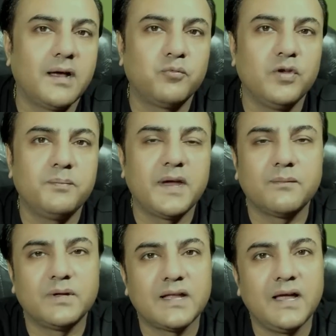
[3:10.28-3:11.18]
आपको ये
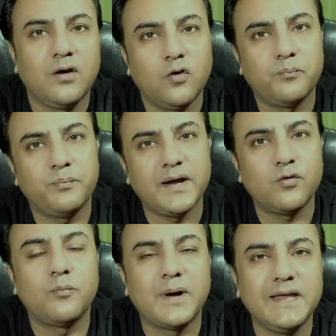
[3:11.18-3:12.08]
पैक बताया और पैक
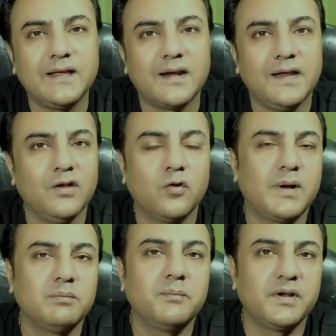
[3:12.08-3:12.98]
को बाई कर लेंगे और
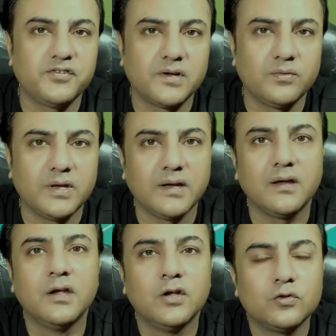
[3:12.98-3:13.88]
बाद में परेशान हो जाएंगे
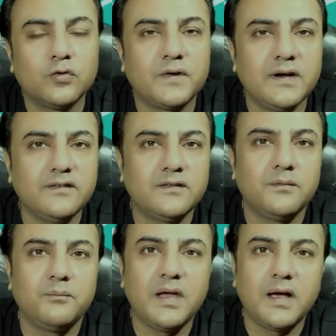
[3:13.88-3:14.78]
तो
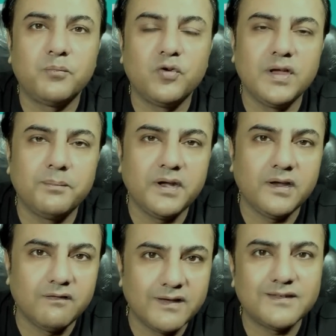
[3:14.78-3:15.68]
फ्रेंड्स मैं आपको यहाँ पे
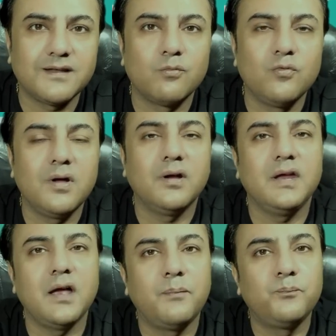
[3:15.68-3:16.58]
रिक्वेस्ट करूंगा
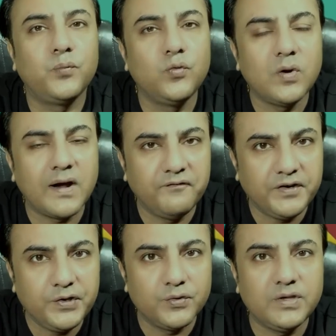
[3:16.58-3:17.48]
कि आप पूरा
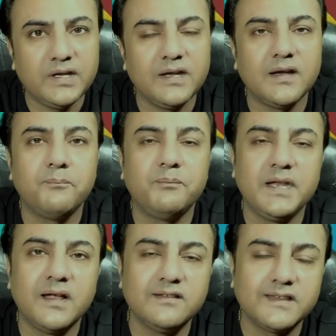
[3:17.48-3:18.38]
वीडियो देखेगा
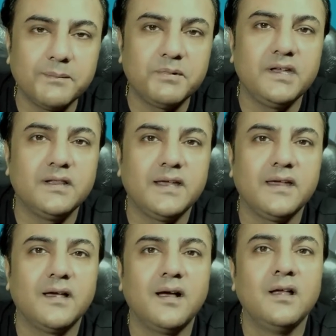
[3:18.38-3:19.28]
बिना स्किप किए
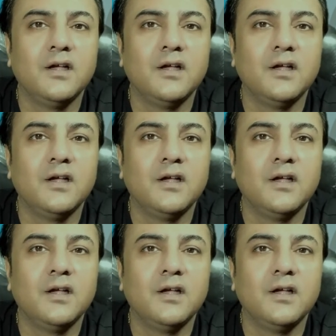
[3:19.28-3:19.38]
देखेगा